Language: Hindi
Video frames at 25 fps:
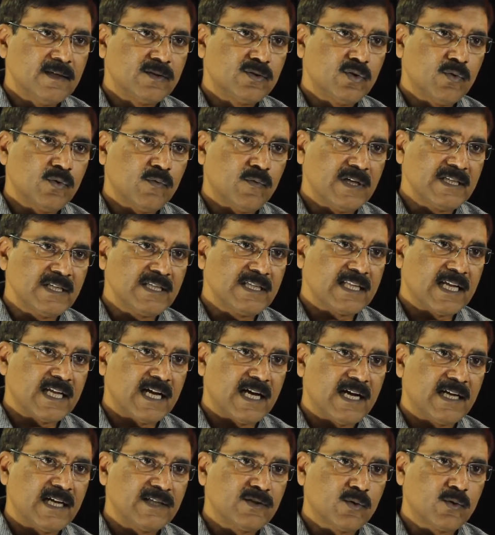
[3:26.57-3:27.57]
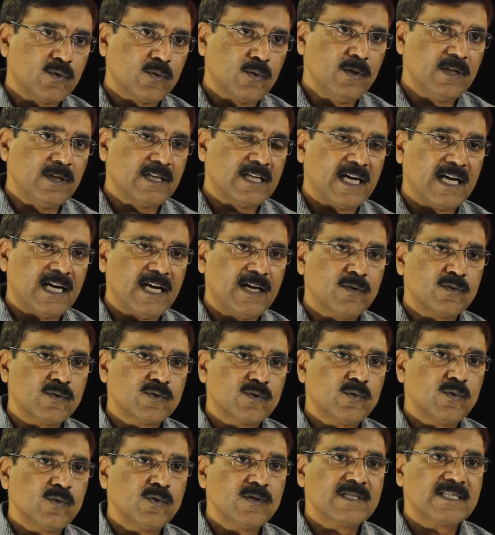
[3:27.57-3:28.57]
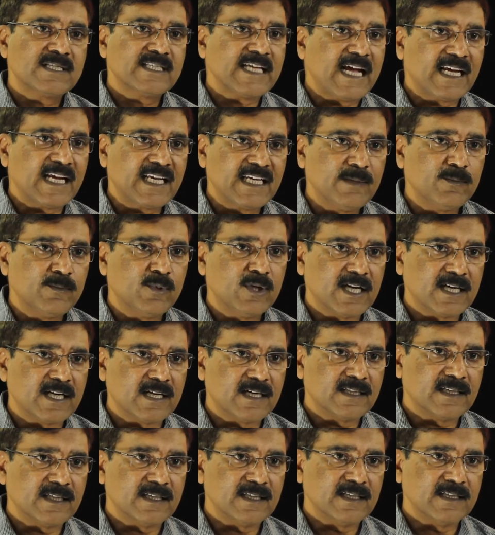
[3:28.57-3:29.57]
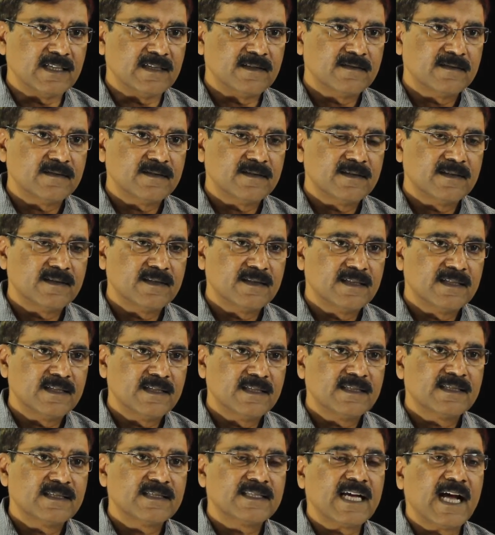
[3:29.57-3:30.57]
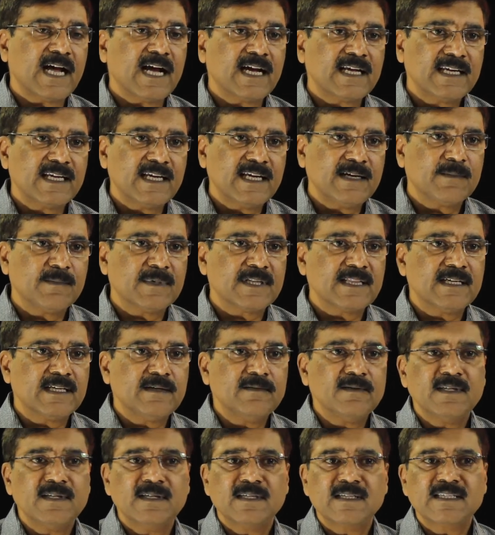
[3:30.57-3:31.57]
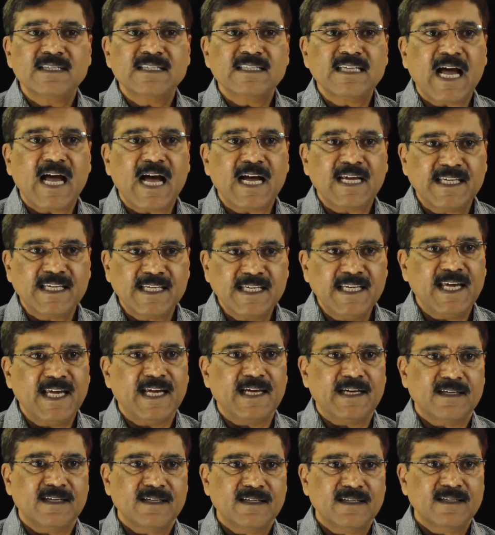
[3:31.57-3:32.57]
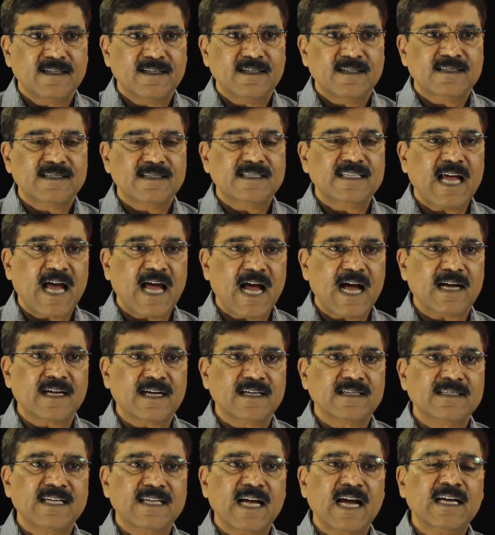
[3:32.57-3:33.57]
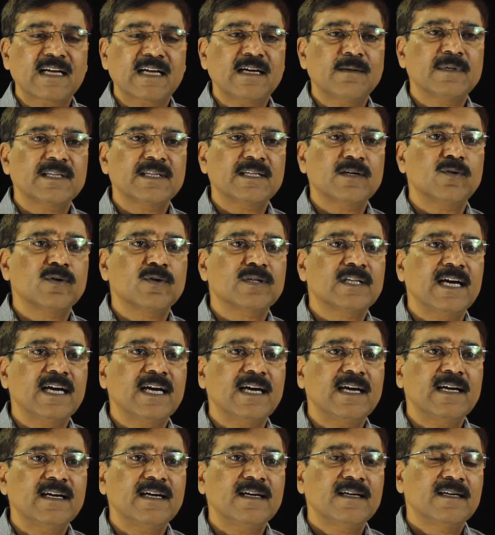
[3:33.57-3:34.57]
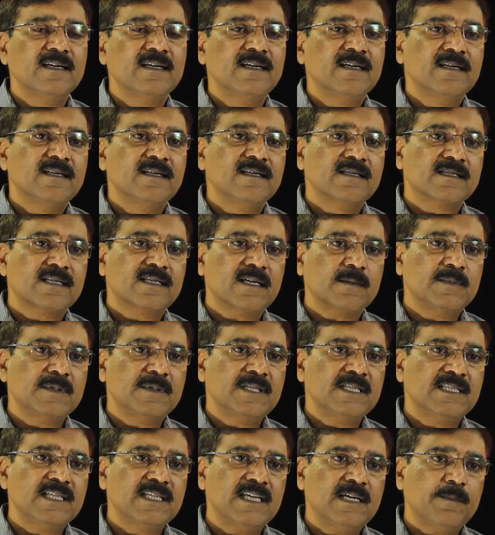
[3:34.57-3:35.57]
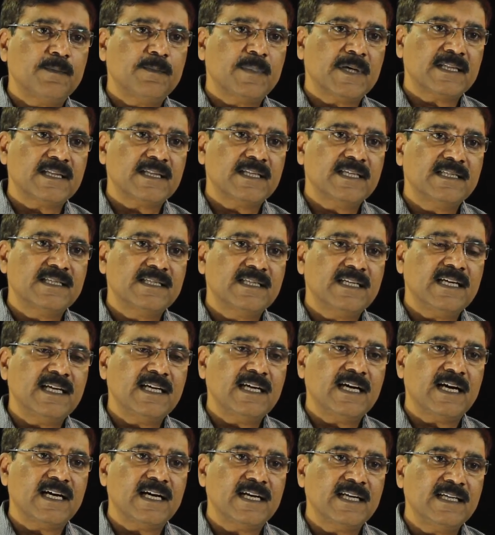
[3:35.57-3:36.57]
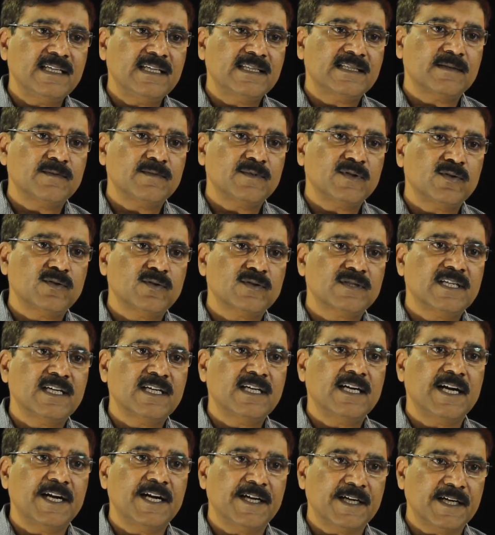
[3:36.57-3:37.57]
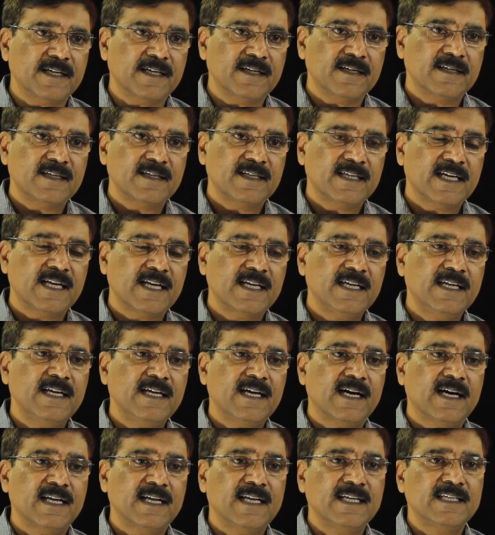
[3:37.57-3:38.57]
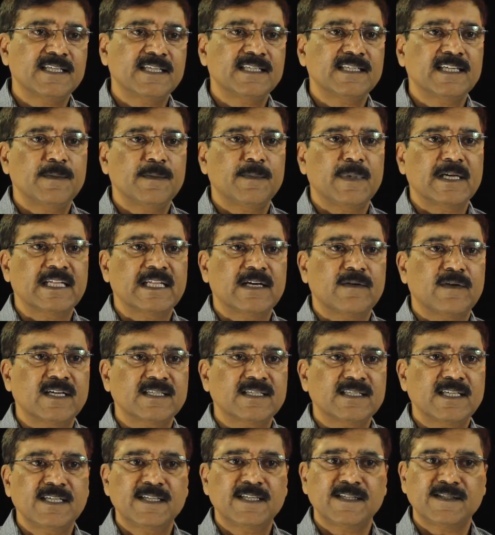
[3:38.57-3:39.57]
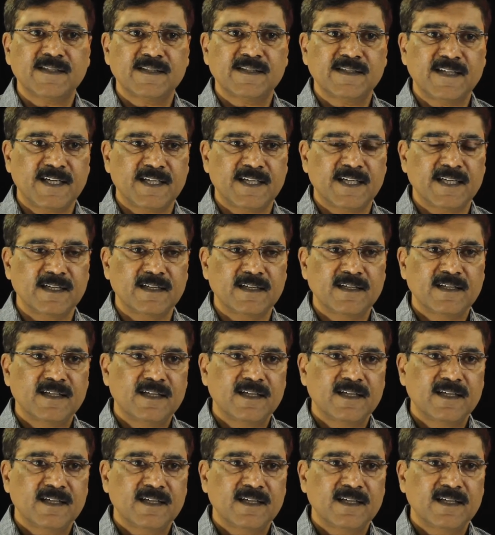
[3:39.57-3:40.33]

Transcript: जो वंश था जो कुल था उसको साक्य बोला करते थे साक्य मतलब साकीय साक साक का मतलब होता है सब्जी से पत्ती से हरी सब्जियों से रिलेटेड यानी हरी चीज़ की पैदावार से रिलेटेड